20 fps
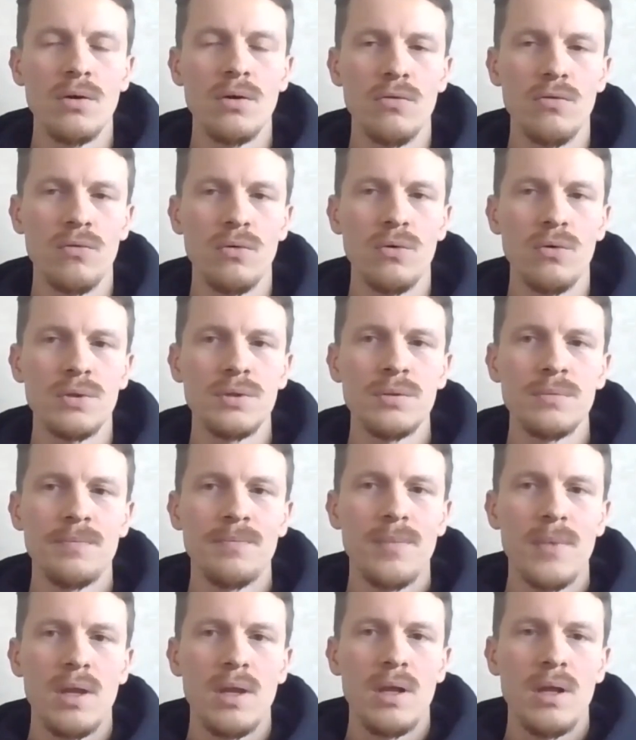Вот.
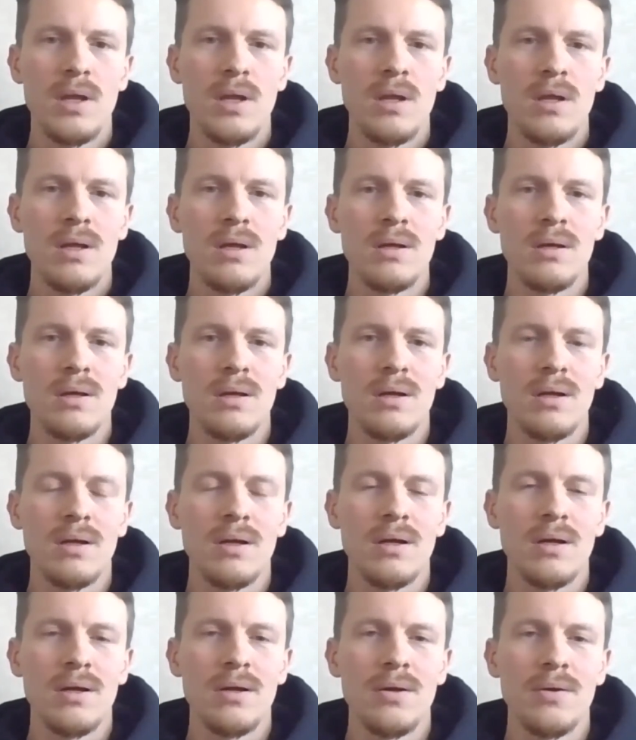
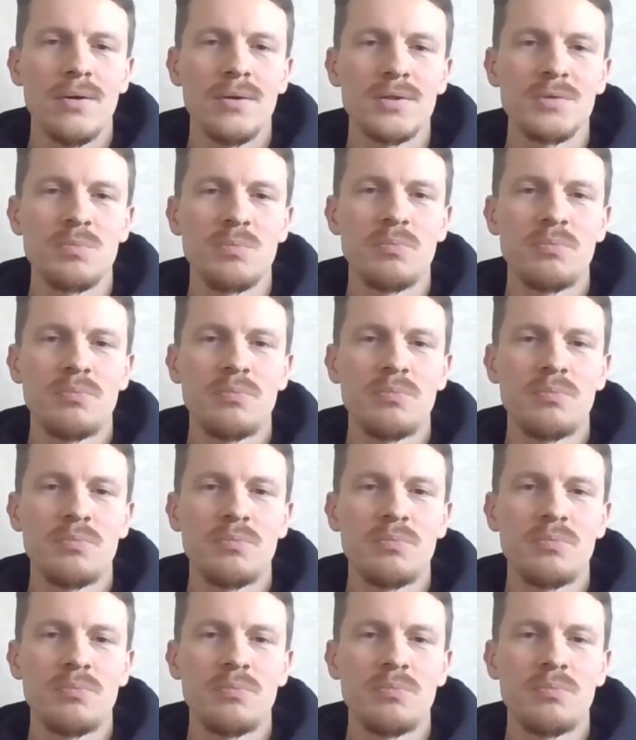А,